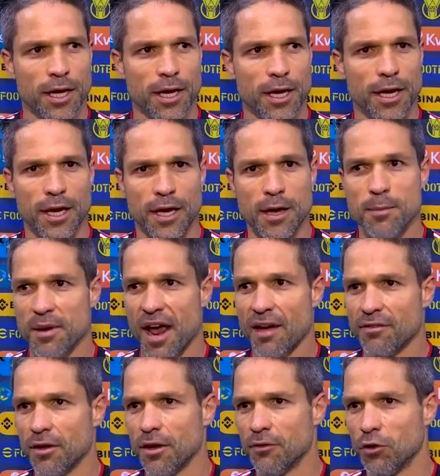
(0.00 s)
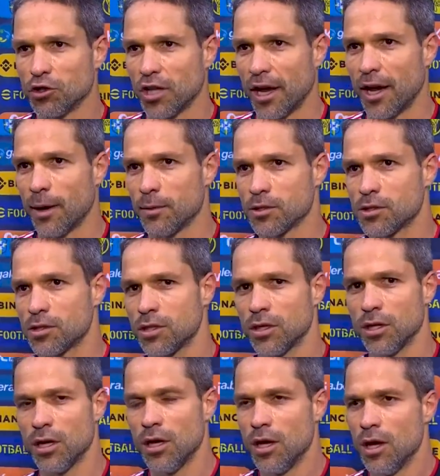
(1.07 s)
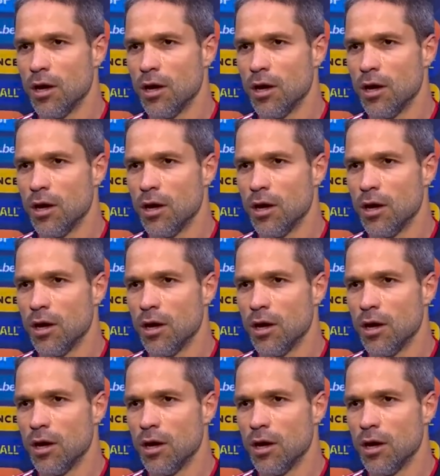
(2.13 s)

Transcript: e em breve voltaremos